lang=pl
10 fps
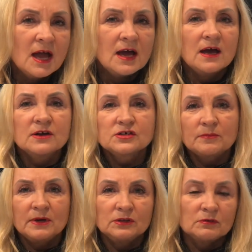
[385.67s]
e, że
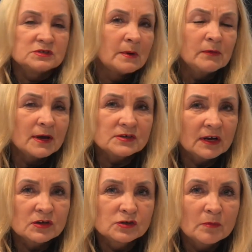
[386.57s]
będą spełniać
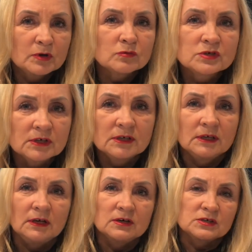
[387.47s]
jakieś dobre
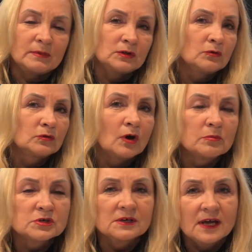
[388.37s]
uczynki, że będą
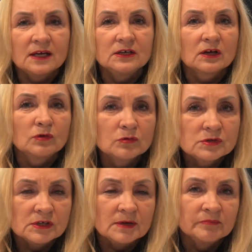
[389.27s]
dobrzy dla innych
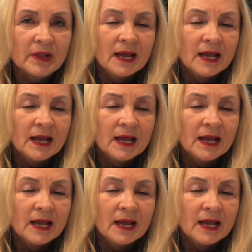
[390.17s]
ludzi,